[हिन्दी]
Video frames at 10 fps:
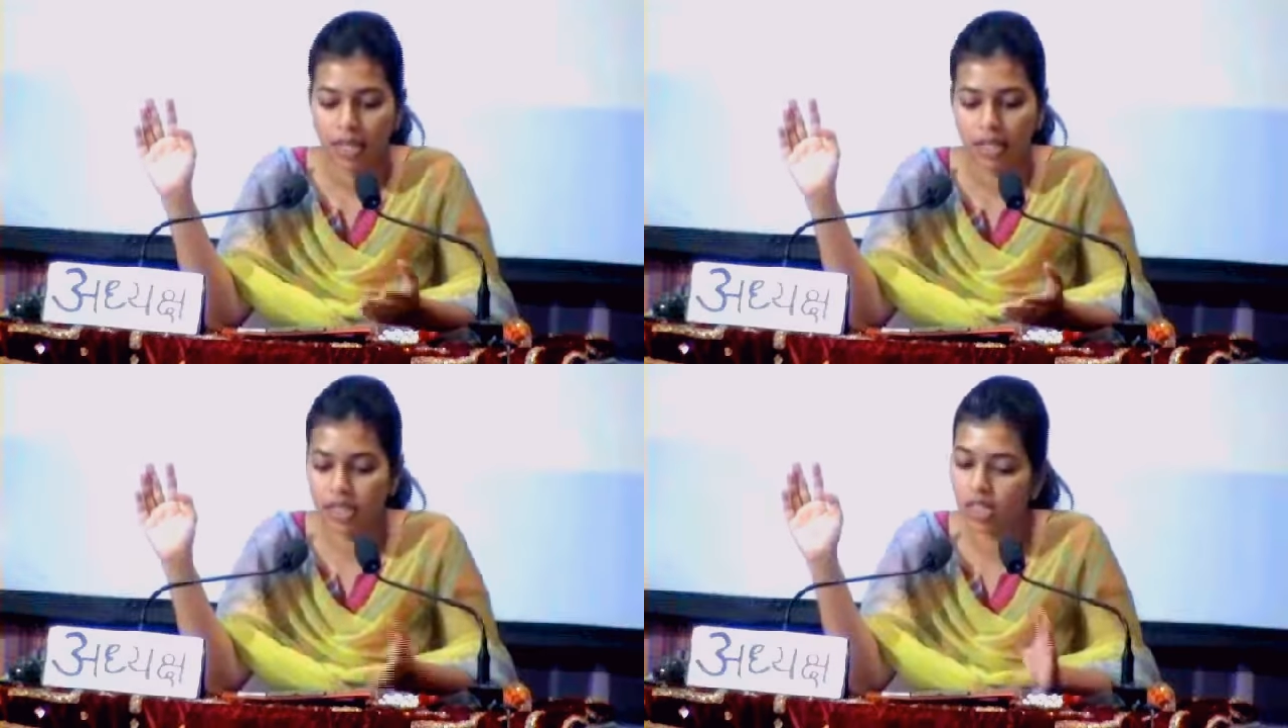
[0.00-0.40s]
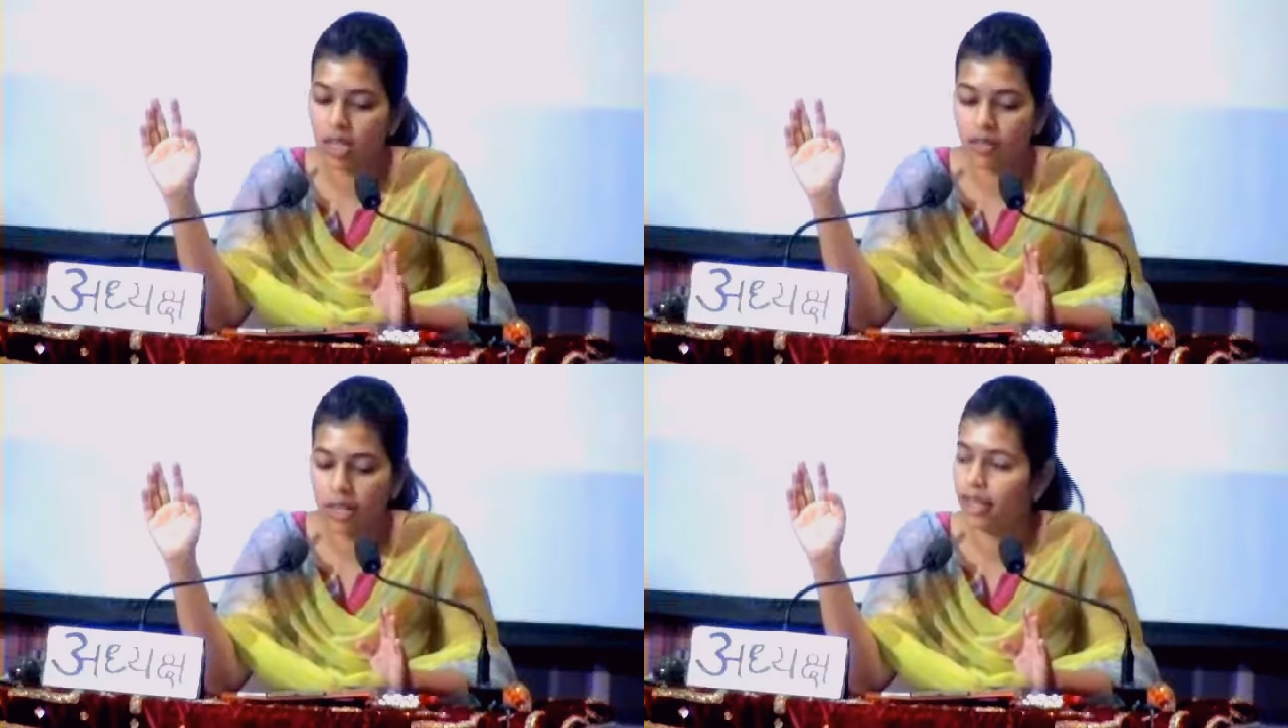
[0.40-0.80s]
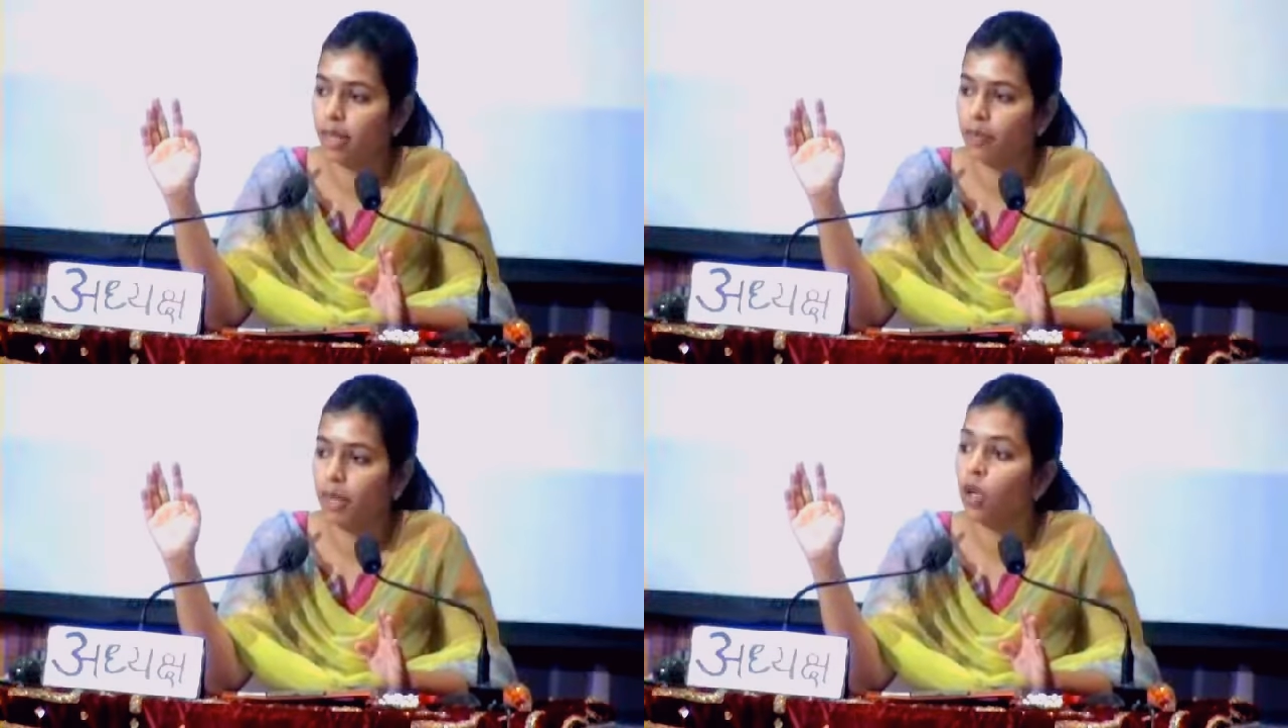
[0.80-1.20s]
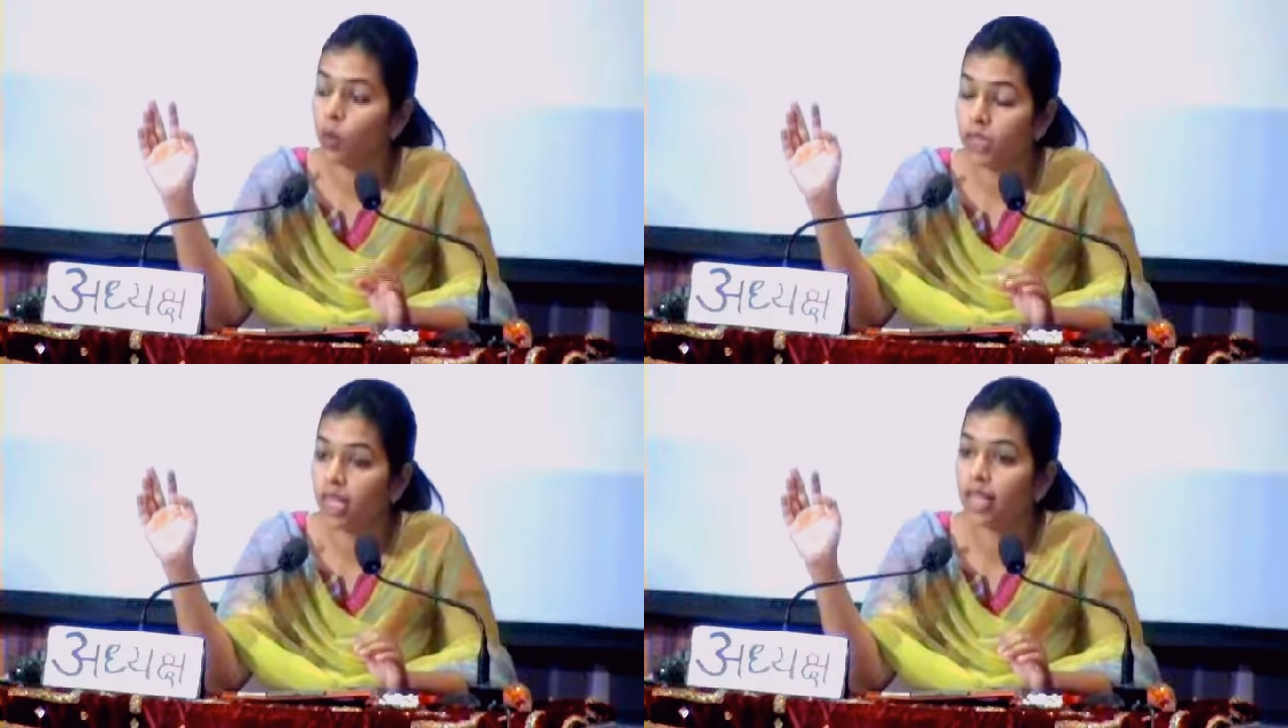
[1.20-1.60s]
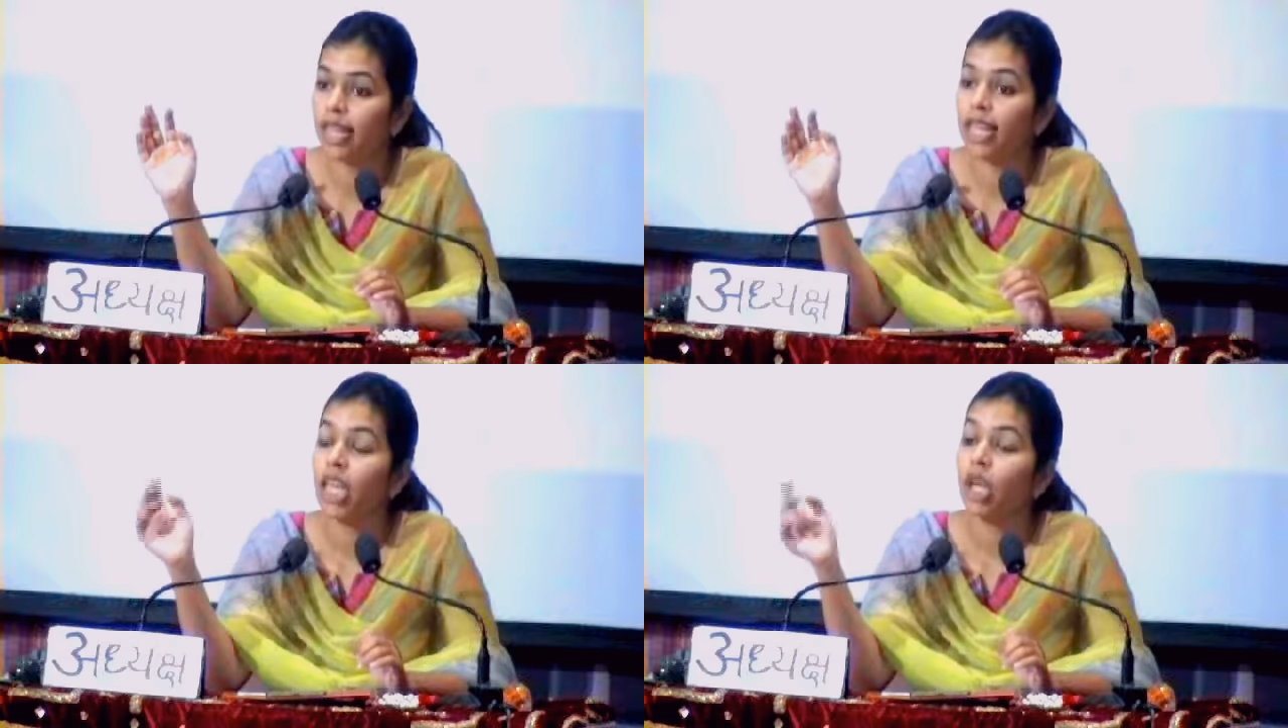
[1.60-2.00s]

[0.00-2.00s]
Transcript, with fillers: दर्शनावरण के भी हो जाते हैं